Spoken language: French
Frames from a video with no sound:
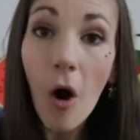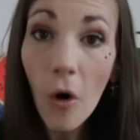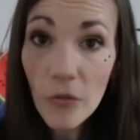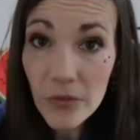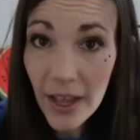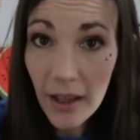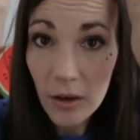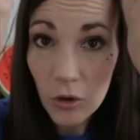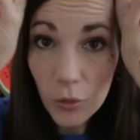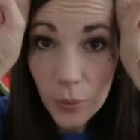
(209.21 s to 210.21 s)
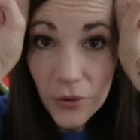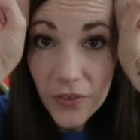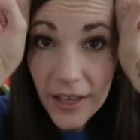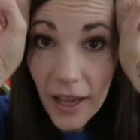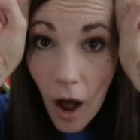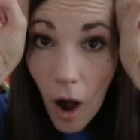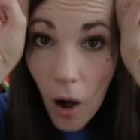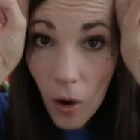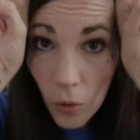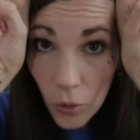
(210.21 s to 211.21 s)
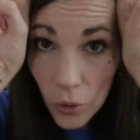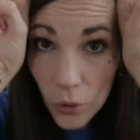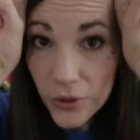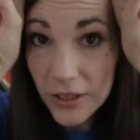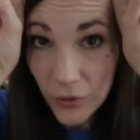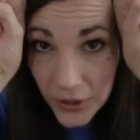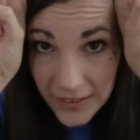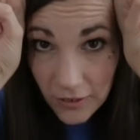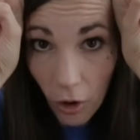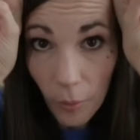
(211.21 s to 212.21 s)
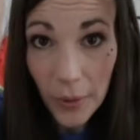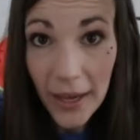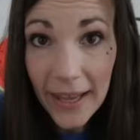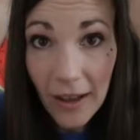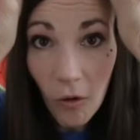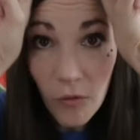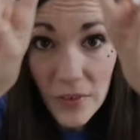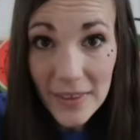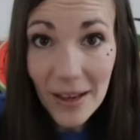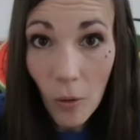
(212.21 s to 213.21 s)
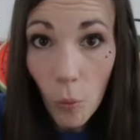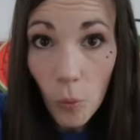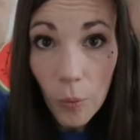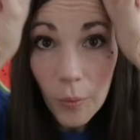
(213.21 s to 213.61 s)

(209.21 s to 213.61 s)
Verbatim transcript: On vient le poser en haut au niveau des tempes et on fait des ronds.